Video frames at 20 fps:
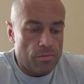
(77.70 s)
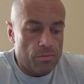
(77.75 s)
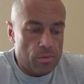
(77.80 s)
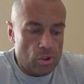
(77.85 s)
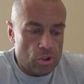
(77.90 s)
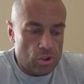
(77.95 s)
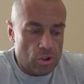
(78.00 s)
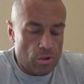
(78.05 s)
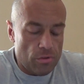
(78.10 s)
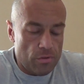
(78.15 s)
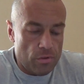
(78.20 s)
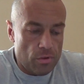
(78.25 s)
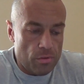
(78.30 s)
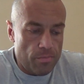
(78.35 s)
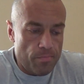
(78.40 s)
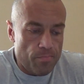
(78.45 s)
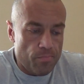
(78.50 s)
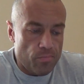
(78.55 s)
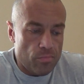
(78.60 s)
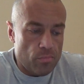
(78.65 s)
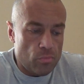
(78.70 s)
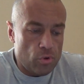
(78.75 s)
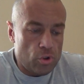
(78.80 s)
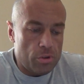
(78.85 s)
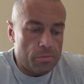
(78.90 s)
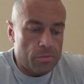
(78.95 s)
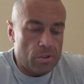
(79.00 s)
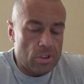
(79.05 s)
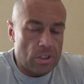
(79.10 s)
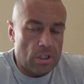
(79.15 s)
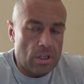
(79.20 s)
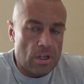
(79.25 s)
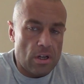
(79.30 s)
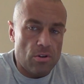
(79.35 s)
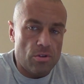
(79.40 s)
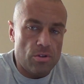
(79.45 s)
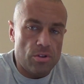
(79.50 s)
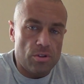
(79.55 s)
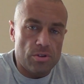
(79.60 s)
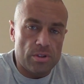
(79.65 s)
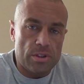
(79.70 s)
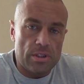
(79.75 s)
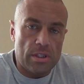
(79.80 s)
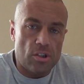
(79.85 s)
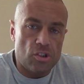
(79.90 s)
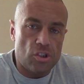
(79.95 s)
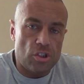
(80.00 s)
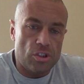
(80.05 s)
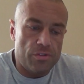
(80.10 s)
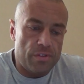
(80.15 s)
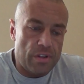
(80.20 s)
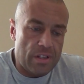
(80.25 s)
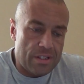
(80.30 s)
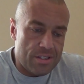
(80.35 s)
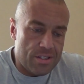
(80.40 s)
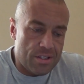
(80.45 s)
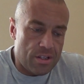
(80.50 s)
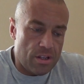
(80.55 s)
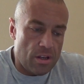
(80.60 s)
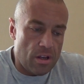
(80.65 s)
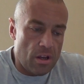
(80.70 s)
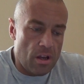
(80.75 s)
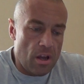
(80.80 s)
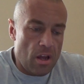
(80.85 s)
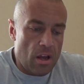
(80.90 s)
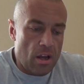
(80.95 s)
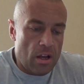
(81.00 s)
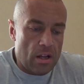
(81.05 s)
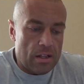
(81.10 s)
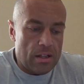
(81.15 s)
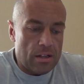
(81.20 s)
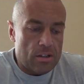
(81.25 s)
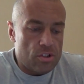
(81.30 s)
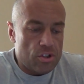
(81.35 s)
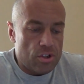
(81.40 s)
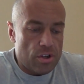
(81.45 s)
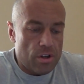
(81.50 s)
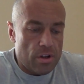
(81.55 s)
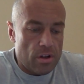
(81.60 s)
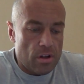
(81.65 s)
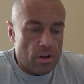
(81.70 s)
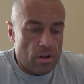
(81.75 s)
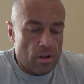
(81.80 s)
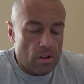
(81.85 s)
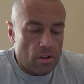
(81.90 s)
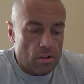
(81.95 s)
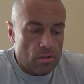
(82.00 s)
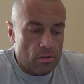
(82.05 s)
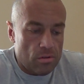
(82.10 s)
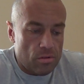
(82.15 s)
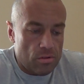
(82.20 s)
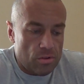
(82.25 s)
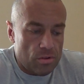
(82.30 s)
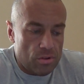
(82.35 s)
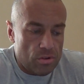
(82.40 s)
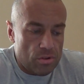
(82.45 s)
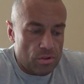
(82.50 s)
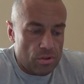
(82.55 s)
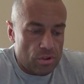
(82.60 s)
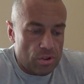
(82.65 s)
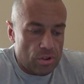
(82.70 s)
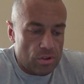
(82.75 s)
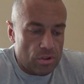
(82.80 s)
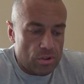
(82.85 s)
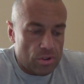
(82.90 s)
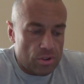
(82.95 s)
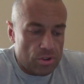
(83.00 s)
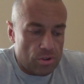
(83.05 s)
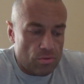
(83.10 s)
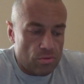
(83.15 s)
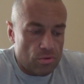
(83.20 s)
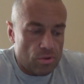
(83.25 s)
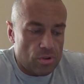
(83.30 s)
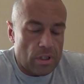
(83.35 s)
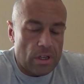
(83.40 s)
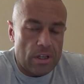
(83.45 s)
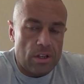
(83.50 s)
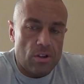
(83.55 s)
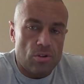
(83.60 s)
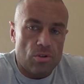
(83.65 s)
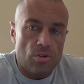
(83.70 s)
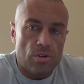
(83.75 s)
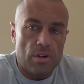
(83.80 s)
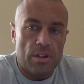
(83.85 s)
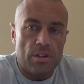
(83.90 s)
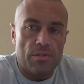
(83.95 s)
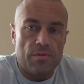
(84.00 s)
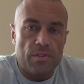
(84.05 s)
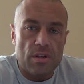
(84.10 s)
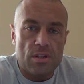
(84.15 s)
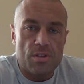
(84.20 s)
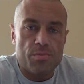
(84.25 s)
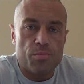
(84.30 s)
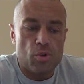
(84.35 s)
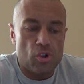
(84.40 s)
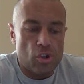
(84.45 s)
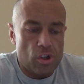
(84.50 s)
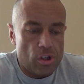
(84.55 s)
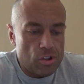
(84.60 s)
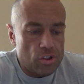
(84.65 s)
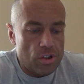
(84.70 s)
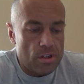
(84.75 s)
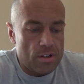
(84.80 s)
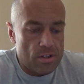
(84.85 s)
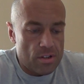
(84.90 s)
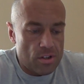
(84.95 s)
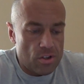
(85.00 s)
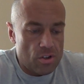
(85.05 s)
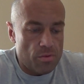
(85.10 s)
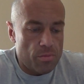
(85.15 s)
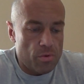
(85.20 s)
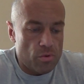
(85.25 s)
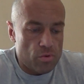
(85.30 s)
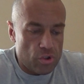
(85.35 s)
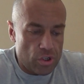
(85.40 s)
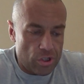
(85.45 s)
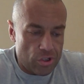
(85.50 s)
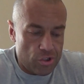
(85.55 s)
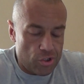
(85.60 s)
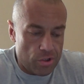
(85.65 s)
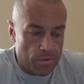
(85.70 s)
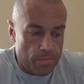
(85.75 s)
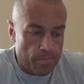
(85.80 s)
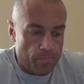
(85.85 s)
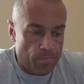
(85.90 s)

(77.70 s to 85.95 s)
mięśniową, musimy tych kalorii dostarczać więcej. Także y, są to takie trochę dwie sprzeczne ze sobą rzeczy.